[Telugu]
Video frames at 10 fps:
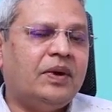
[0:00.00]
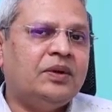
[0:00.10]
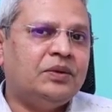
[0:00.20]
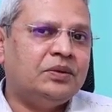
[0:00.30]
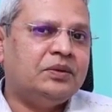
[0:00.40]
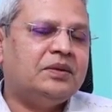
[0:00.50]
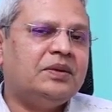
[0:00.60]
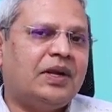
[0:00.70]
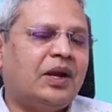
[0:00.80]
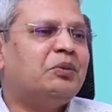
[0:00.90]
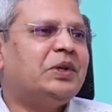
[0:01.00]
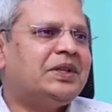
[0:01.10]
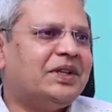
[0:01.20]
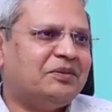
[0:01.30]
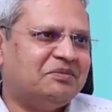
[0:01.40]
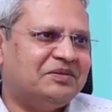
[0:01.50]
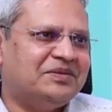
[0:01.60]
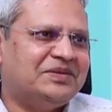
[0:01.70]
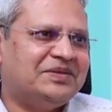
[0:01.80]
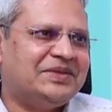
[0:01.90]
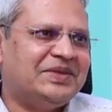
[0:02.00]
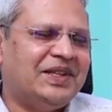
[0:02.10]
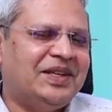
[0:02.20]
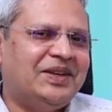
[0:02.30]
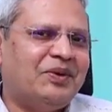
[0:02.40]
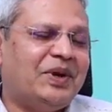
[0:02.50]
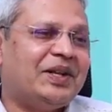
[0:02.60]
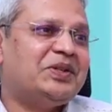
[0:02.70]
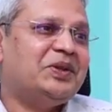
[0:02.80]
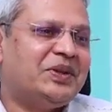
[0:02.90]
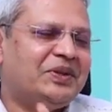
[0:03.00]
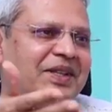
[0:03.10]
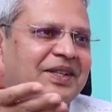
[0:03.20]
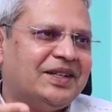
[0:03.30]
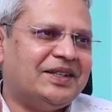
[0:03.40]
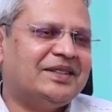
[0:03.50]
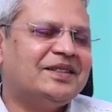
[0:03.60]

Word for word: వాళ్ళు రాబోయే తరం వాళ్ళ జీవితం అంతా